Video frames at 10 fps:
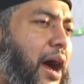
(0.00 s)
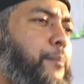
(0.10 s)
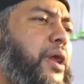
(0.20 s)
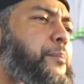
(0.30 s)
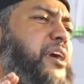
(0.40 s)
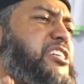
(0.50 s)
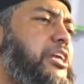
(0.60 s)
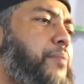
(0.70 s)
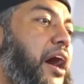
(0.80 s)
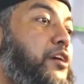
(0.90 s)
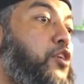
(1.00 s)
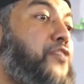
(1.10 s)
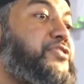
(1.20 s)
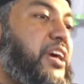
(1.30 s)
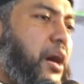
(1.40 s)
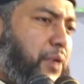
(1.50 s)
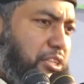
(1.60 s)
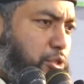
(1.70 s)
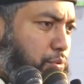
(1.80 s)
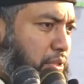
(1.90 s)
আমরা বেশিরভাগ নফসের
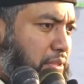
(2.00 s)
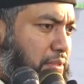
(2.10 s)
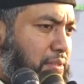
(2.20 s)
আওয়াজ শুনি